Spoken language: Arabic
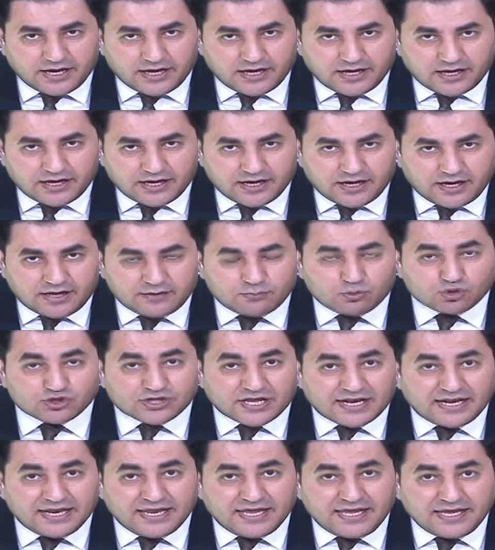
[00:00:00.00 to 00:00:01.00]
آه،
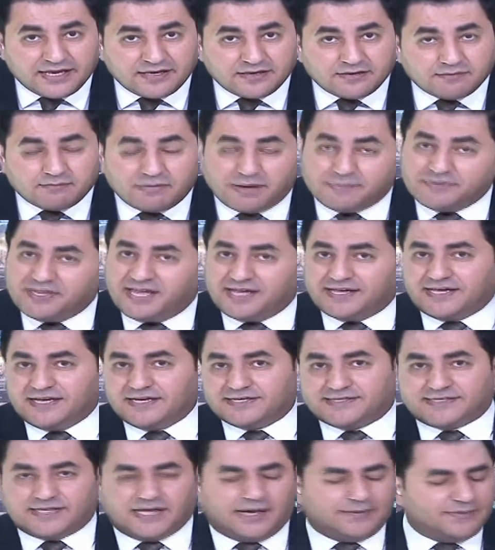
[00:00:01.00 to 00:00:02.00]
المصلين ما بدي احكي
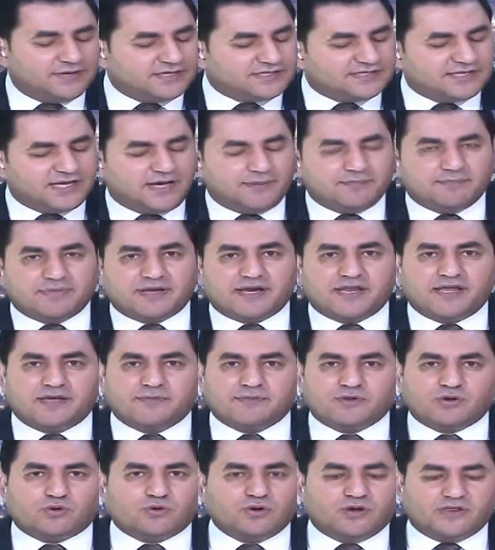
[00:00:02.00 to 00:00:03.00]
الاسلام، الاسلام
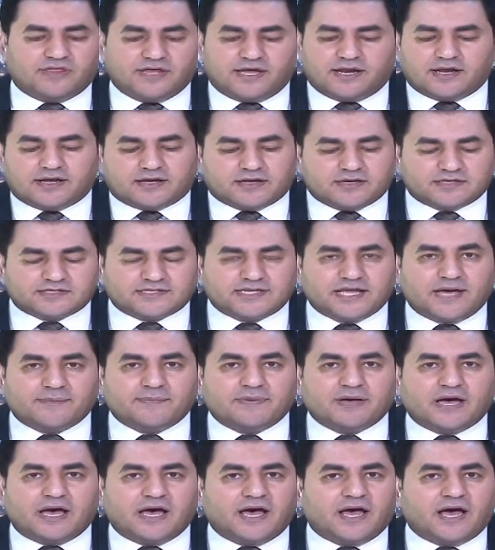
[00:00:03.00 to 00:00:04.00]
بريء من كل ذلك،
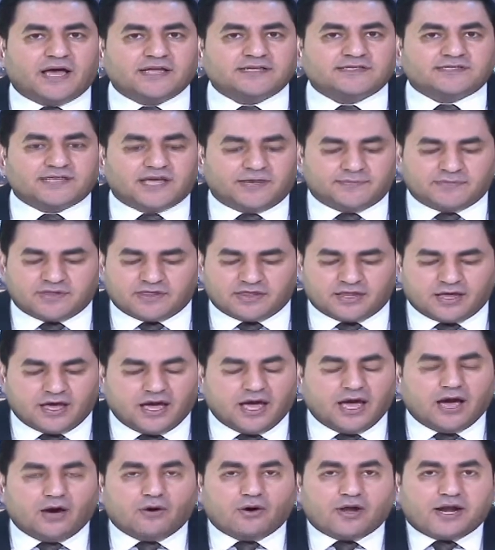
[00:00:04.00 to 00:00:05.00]
الاسلام انزه منا،
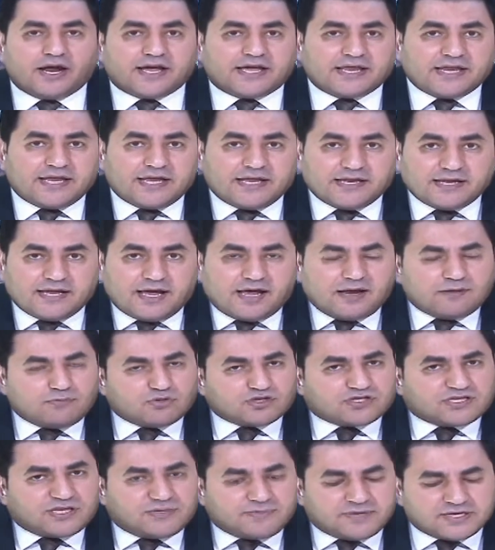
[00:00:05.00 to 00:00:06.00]
ولكن احنا
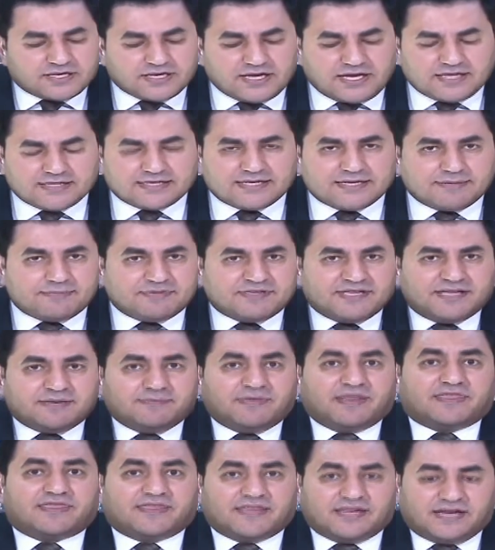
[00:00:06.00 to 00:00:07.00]
المسلمين احنا اللي بدنا
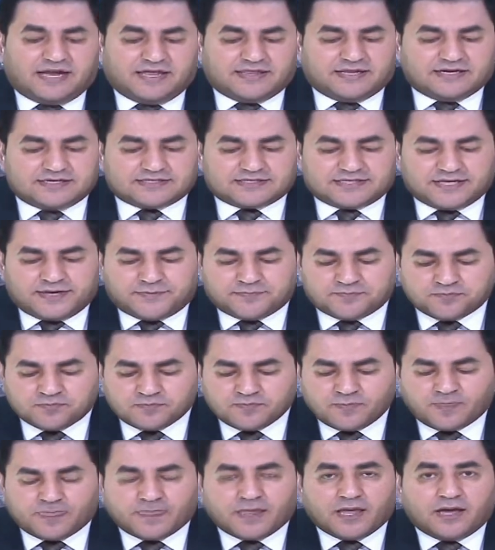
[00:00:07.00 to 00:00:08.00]
نمثل هذا الاسلام.
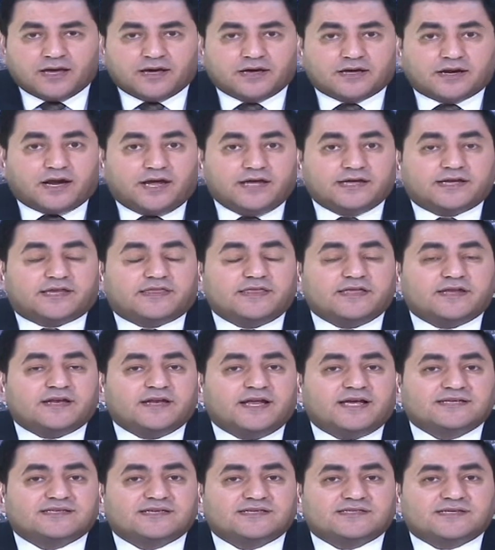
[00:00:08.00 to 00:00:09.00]
رح كثير
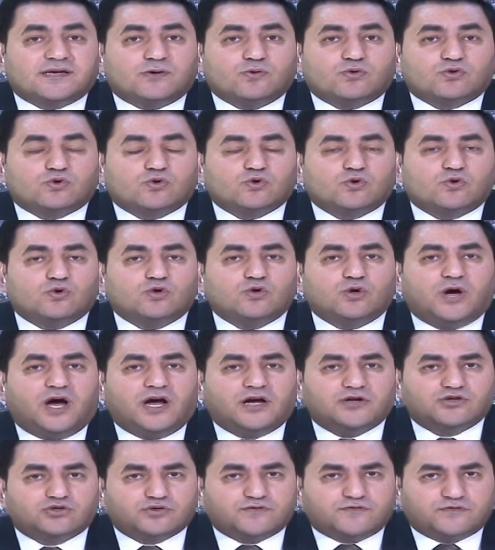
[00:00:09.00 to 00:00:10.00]
ناس يصوروا يقولوا
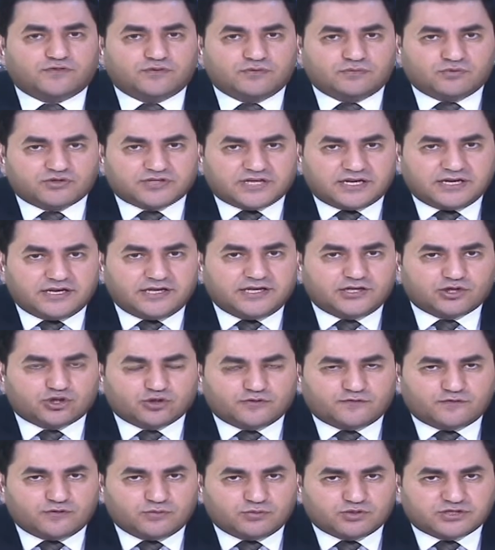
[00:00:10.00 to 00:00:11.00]
ها شوفوا المصلين
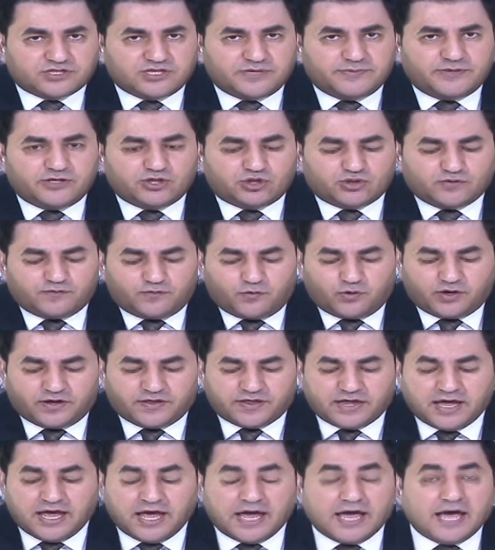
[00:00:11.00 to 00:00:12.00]
شوفوا المسلمين شوفوا
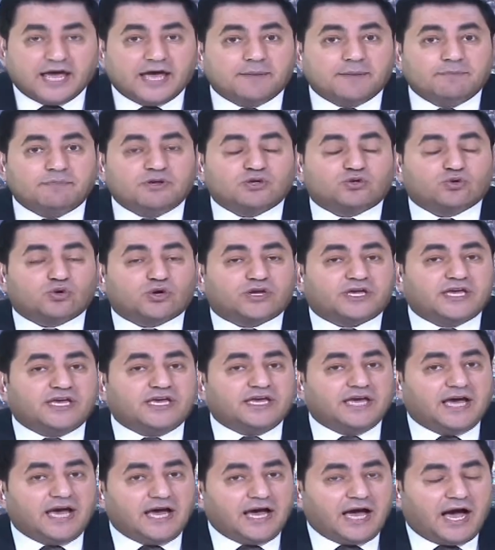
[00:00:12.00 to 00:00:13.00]
كذا
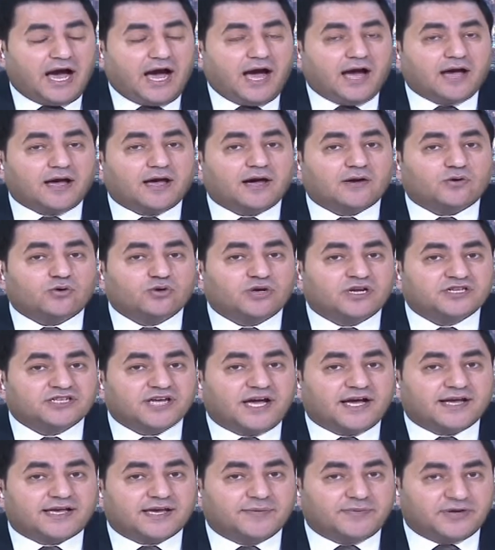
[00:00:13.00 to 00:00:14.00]
بتركيا حققوا
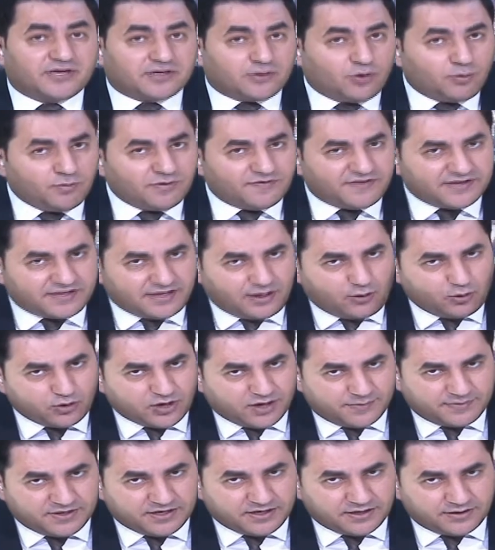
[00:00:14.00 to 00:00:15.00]
نجاح كبير هم فتحوا
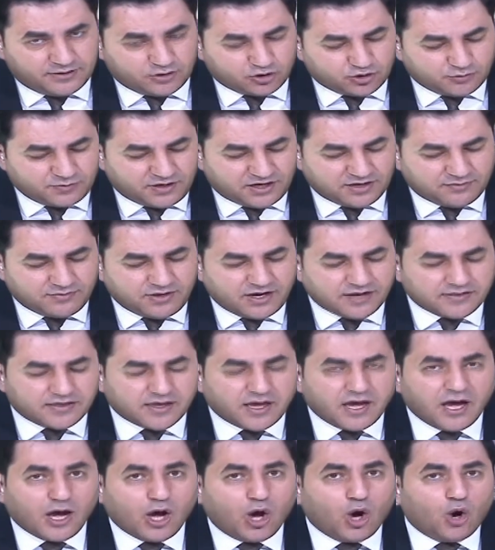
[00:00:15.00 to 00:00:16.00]
قبلنا الجمعة
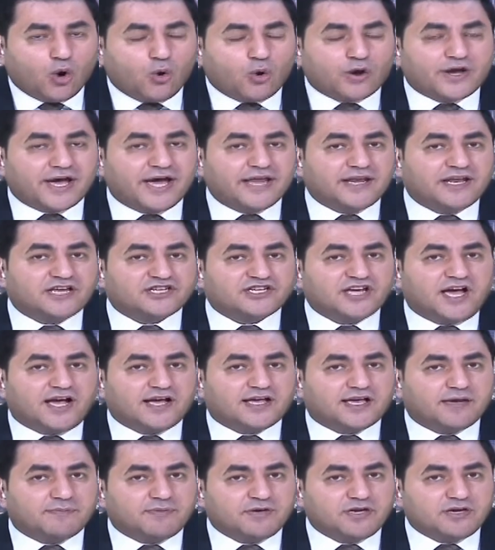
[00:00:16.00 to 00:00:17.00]
الماضية وكان
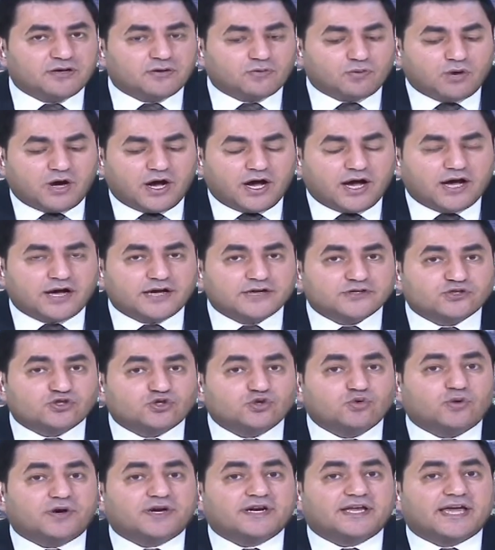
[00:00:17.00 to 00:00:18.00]
نجاح كبير
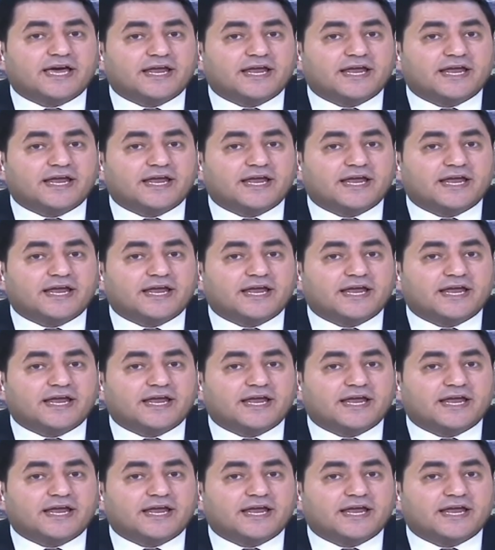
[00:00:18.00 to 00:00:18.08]
والصور